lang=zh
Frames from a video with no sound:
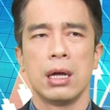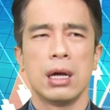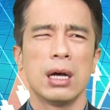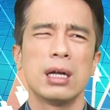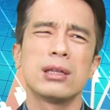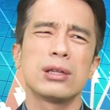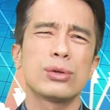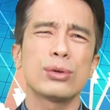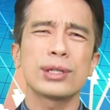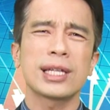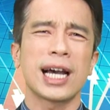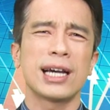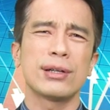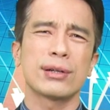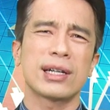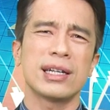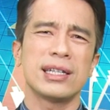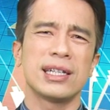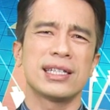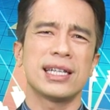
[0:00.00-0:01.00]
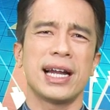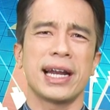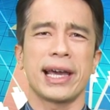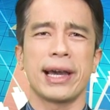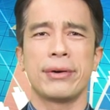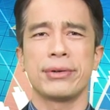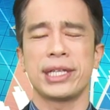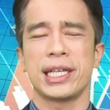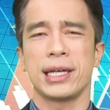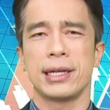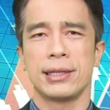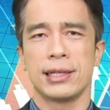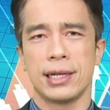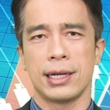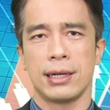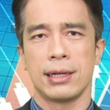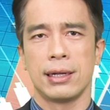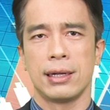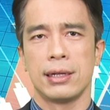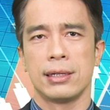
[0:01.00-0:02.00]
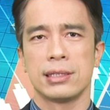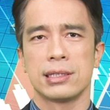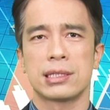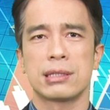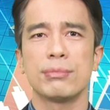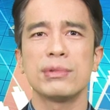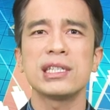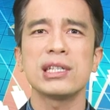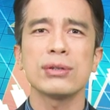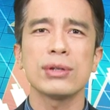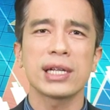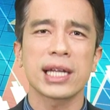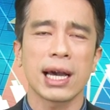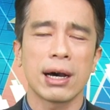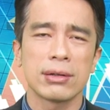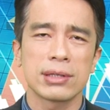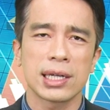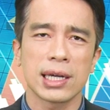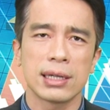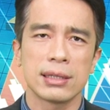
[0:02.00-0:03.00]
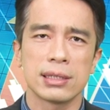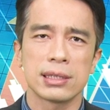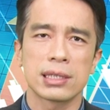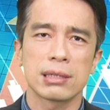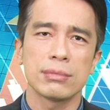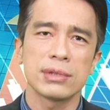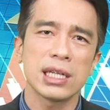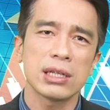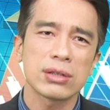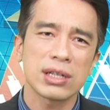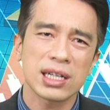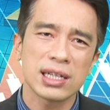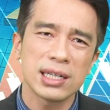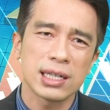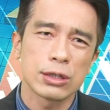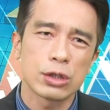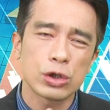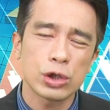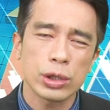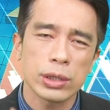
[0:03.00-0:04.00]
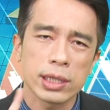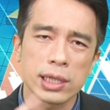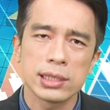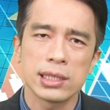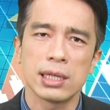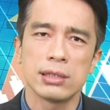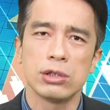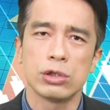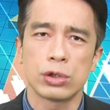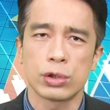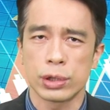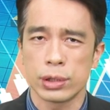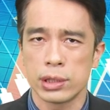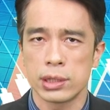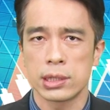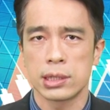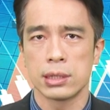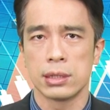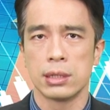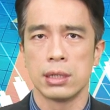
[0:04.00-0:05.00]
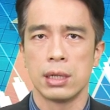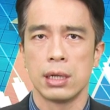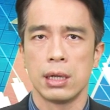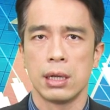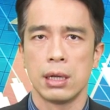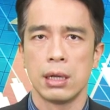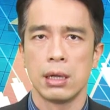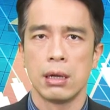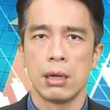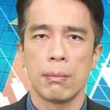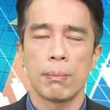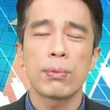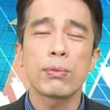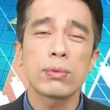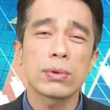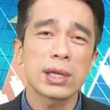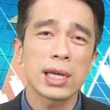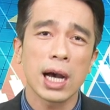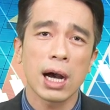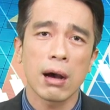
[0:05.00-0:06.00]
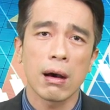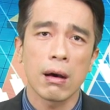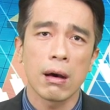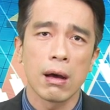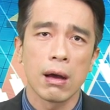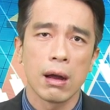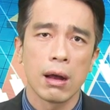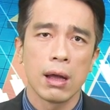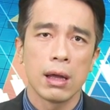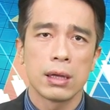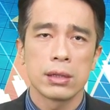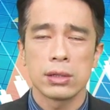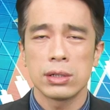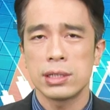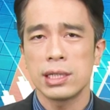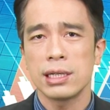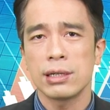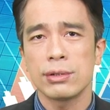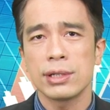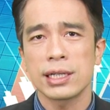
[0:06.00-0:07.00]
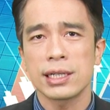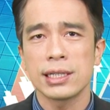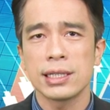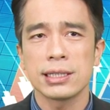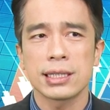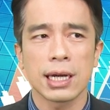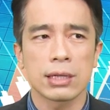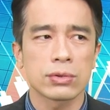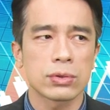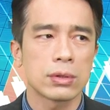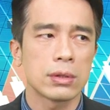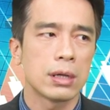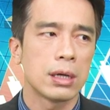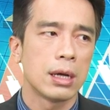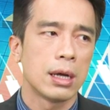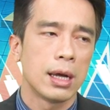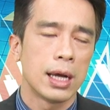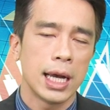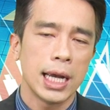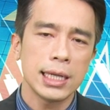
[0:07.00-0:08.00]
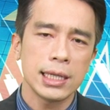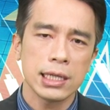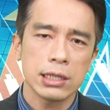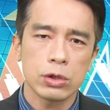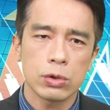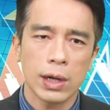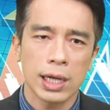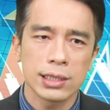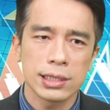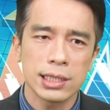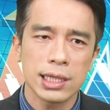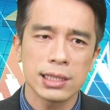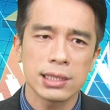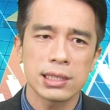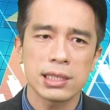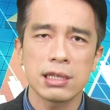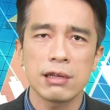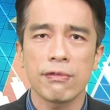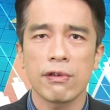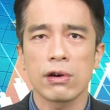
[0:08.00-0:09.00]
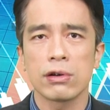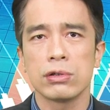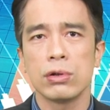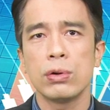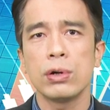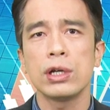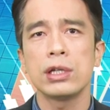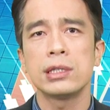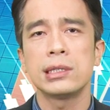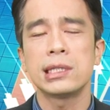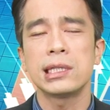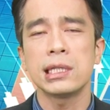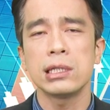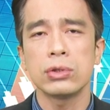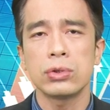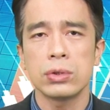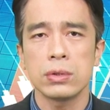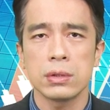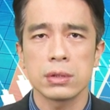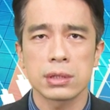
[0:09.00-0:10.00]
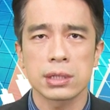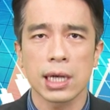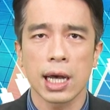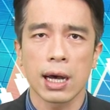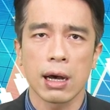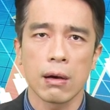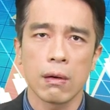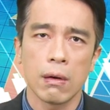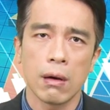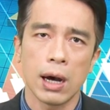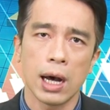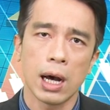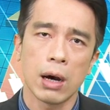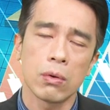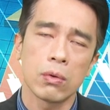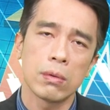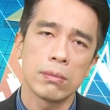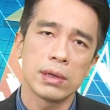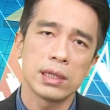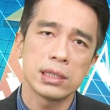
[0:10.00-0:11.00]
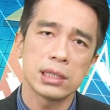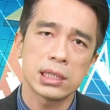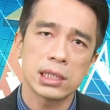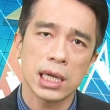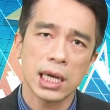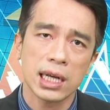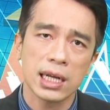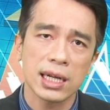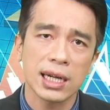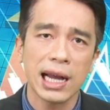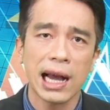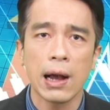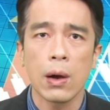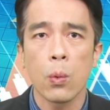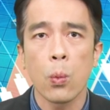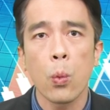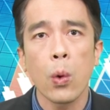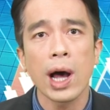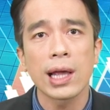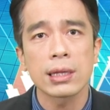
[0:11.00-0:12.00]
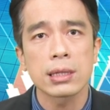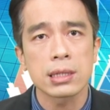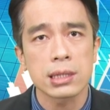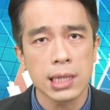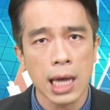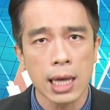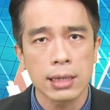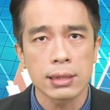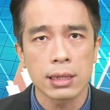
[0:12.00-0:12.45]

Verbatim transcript: 很多台都跟你在聊天呢。什么叫做聊天？什么叫做跟你确认趋势？不一样哦。有些人会跟你讲说：“哎，你短线是否会继续涨的话，我们先看万三。